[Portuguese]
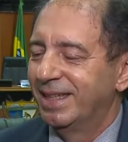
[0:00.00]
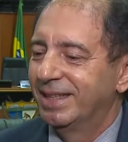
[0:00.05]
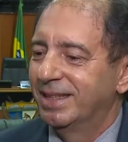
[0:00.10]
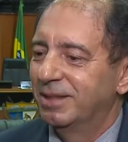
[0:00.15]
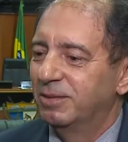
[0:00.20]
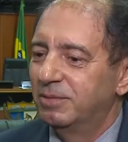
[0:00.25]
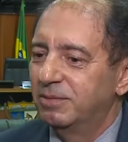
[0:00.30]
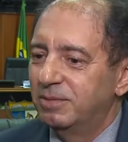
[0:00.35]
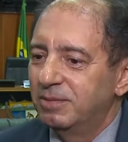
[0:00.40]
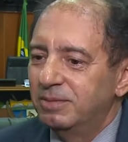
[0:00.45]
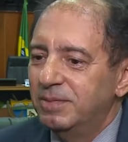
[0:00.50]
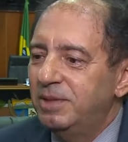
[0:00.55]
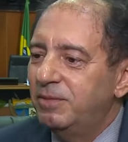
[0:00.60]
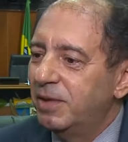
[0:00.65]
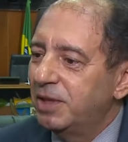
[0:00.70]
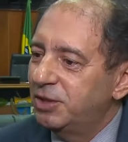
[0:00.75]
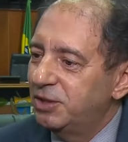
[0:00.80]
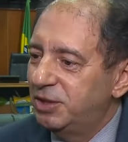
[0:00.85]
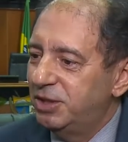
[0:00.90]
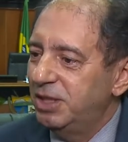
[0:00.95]
Então,
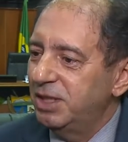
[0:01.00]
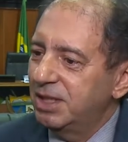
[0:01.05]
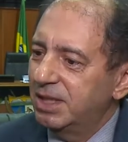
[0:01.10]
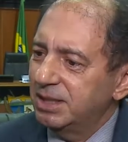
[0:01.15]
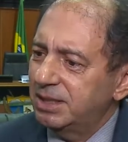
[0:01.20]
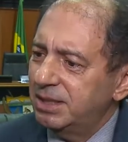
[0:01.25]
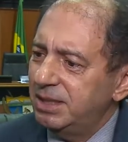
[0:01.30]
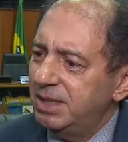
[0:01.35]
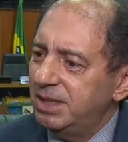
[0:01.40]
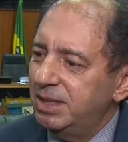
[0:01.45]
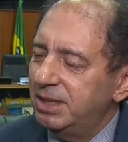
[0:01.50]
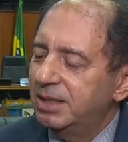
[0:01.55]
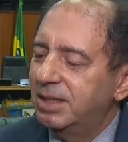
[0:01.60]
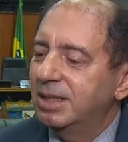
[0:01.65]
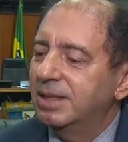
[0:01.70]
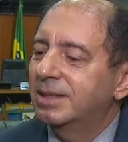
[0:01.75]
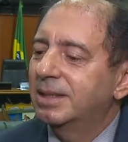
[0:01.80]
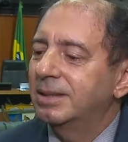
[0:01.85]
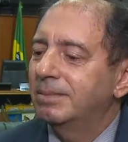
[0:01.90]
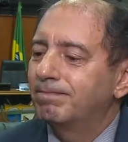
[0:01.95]
investiga-se e
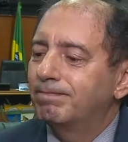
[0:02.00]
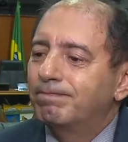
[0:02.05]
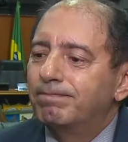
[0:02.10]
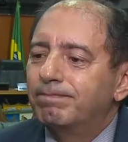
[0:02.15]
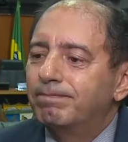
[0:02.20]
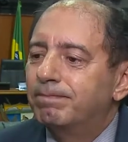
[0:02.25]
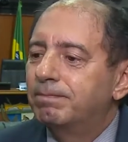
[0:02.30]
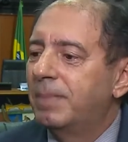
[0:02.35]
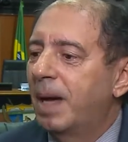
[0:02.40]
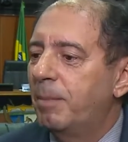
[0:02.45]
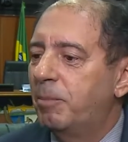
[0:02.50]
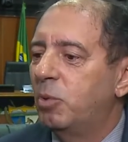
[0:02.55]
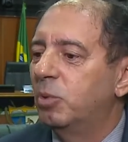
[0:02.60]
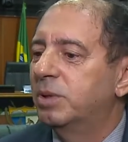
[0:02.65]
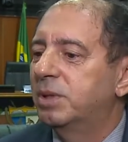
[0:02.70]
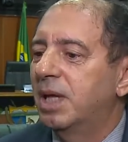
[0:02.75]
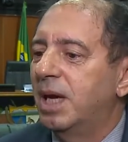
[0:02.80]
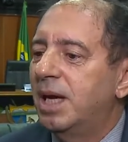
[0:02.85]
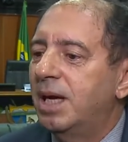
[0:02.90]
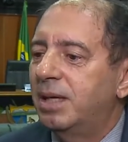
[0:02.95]
tenta
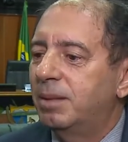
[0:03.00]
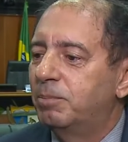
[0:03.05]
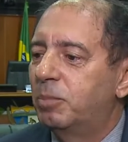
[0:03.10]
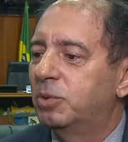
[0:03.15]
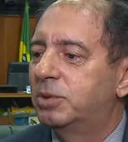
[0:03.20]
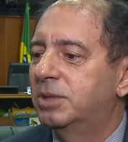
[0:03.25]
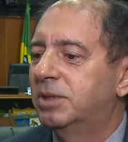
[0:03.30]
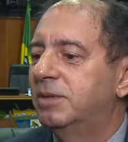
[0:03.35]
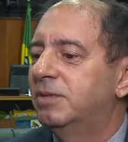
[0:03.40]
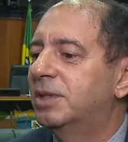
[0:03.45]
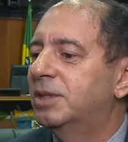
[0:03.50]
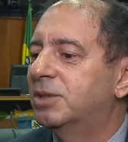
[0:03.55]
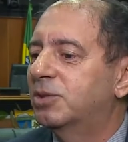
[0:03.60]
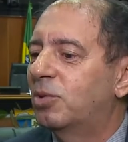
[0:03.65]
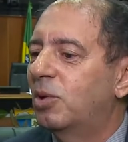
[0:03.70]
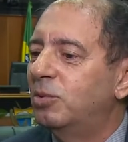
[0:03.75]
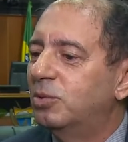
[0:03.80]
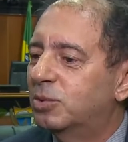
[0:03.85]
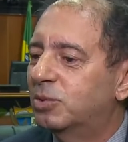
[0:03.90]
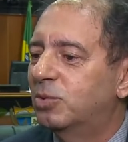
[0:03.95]
apontar possíveis
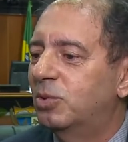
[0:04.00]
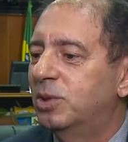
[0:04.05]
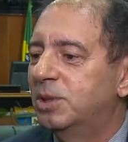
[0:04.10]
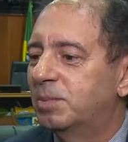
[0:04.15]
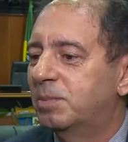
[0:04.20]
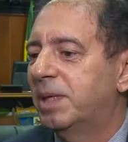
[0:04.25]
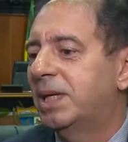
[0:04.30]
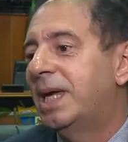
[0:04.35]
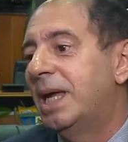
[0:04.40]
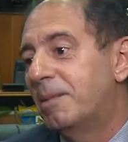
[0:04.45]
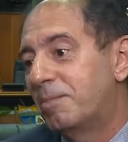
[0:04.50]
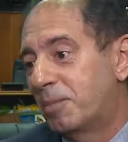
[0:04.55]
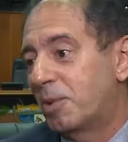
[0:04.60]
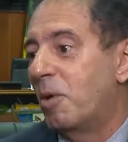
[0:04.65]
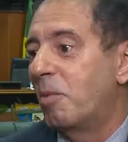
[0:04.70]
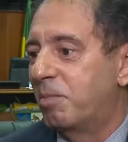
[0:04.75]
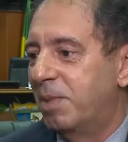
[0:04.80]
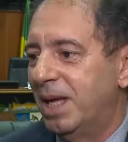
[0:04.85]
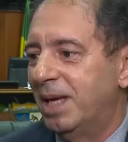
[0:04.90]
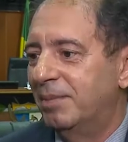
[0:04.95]
soluções para aquele
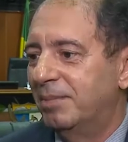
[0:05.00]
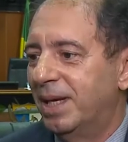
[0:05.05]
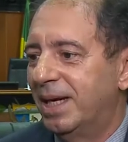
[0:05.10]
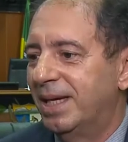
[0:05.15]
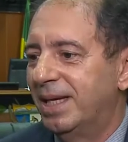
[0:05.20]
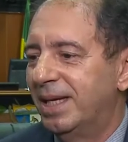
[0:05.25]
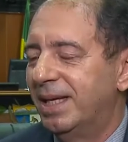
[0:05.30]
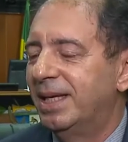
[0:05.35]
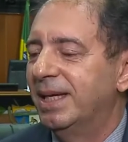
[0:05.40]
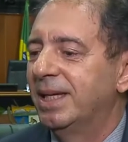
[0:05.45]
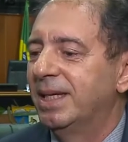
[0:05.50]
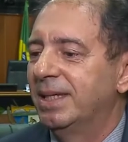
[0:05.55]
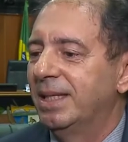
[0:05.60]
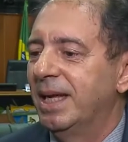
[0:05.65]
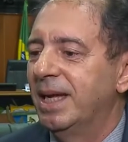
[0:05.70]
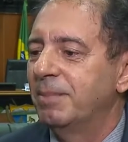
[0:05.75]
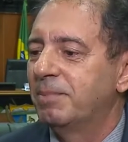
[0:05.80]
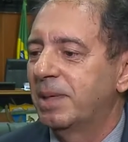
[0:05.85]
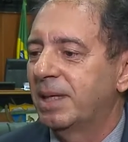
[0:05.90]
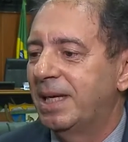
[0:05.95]
problema
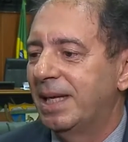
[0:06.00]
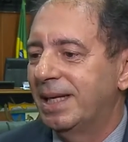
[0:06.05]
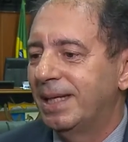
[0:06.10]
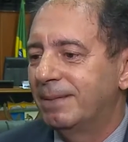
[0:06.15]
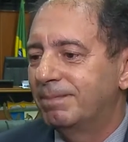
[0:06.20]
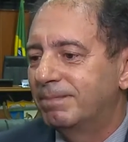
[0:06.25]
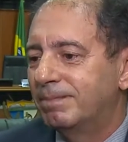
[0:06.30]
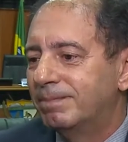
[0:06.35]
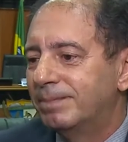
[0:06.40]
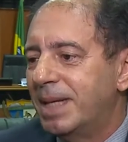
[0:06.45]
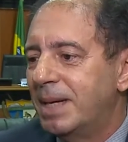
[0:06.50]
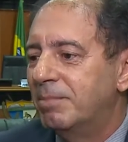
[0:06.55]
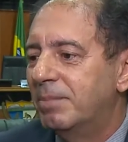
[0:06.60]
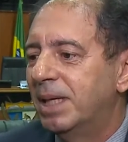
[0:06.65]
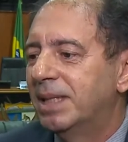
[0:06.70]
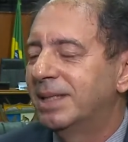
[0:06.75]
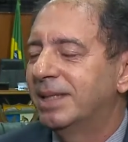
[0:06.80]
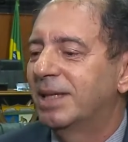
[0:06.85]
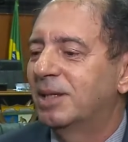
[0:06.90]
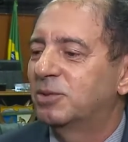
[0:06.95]
né, para aquela
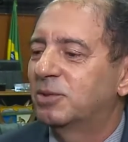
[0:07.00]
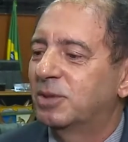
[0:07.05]
demanda da